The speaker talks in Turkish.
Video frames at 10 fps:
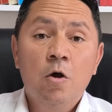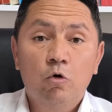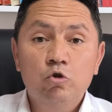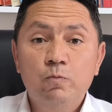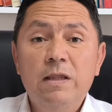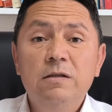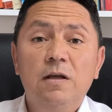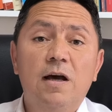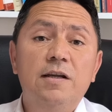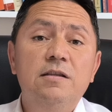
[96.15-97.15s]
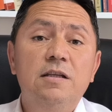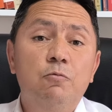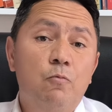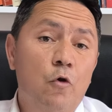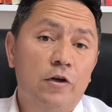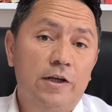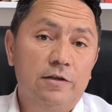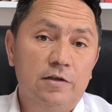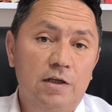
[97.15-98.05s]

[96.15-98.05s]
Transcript: Osmanlı tarihinde de bu böyleydi.